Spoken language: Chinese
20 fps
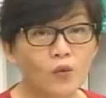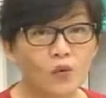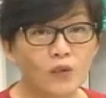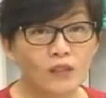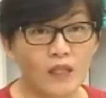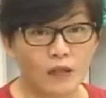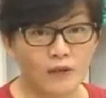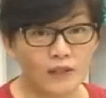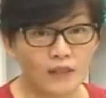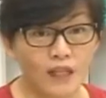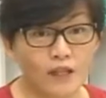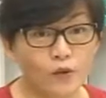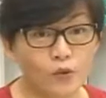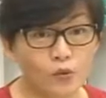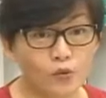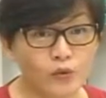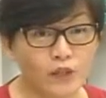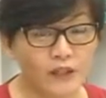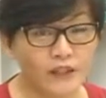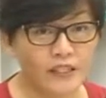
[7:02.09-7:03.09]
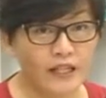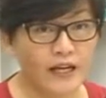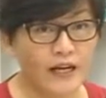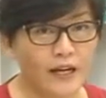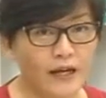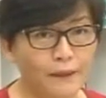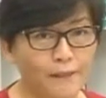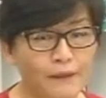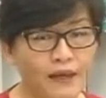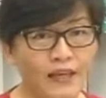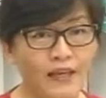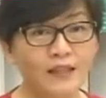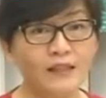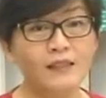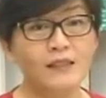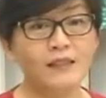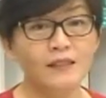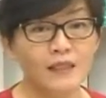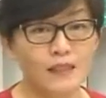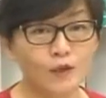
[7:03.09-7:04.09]
多少程度的减量，每一
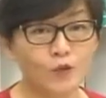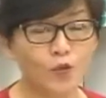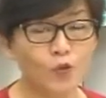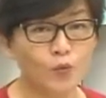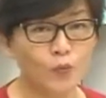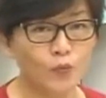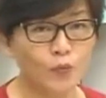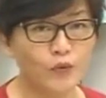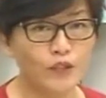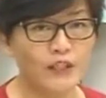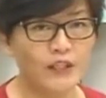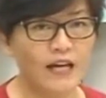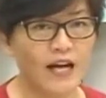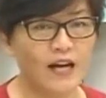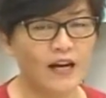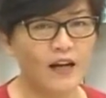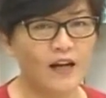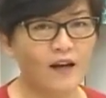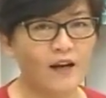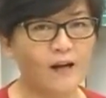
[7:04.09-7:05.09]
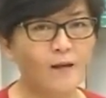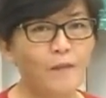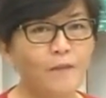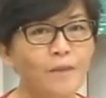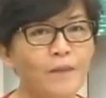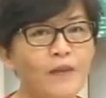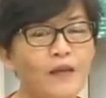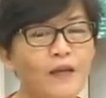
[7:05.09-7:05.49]
个的程度不一样了哈。